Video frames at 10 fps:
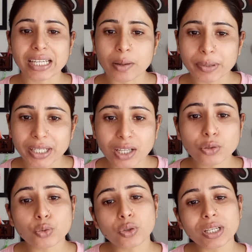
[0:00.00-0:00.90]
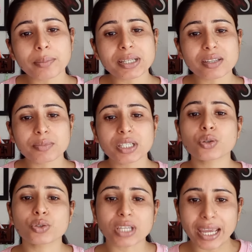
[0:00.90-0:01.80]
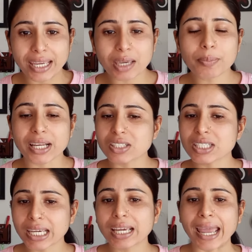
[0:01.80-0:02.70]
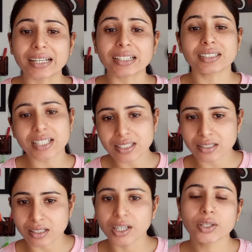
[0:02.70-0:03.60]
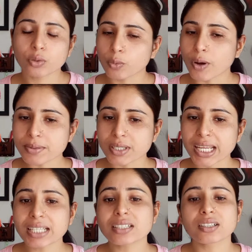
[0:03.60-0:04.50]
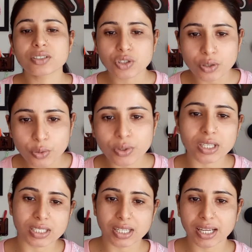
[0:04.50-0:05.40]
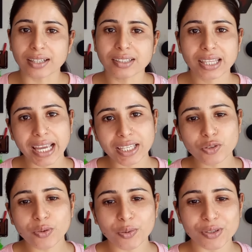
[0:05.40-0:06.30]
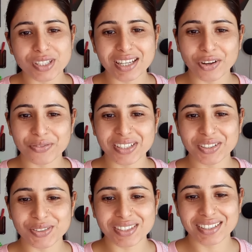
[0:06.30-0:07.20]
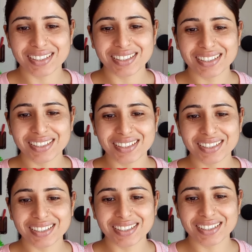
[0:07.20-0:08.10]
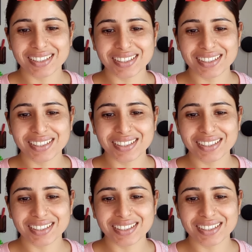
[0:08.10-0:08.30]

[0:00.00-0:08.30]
सब्जेक्ट कम्बिनेशन लेना पड़ेगा तो टोटल आपका सब्जेक्ट हो जाएंगे पाँच छः एट लिस्ट तो वो आप सेलेक्ट जरूर कीजिएगा थैंक यू फॉर वॉचिंग आवर वीडियोज़